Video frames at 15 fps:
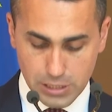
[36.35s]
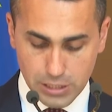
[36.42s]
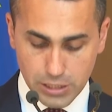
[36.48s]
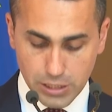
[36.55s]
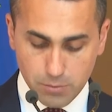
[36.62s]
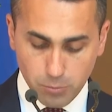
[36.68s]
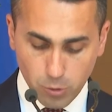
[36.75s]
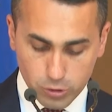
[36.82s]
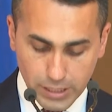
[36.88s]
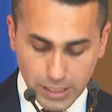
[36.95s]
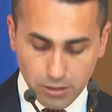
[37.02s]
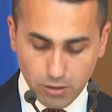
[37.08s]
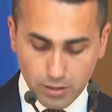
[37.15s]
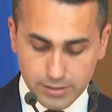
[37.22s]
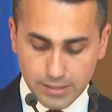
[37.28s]
Il
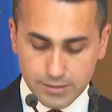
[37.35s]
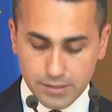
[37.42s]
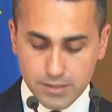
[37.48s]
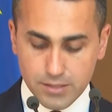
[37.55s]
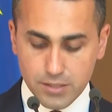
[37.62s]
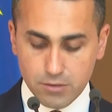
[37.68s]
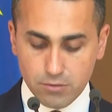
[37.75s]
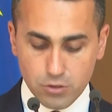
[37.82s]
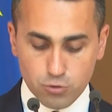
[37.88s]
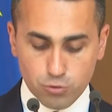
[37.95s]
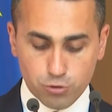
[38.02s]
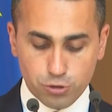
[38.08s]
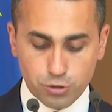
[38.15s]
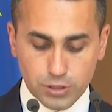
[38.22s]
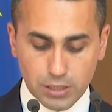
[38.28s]
modello altatesino ha
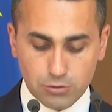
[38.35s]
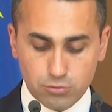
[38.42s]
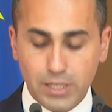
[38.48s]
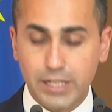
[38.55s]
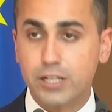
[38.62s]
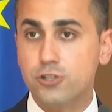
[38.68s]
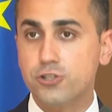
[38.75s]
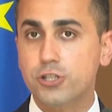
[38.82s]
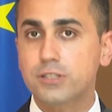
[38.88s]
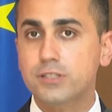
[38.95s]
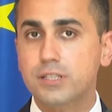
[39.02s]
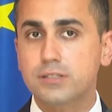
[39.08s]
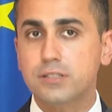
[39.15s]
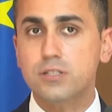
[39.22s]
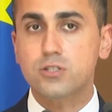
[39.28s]
suscitato una crescente
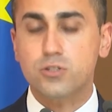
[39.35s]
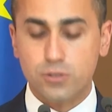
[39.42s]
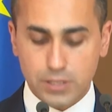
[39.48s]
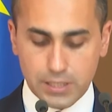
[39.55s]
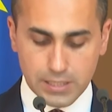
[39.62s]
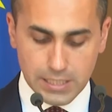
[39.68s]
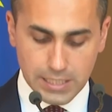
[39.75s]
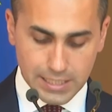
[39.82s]
attenzione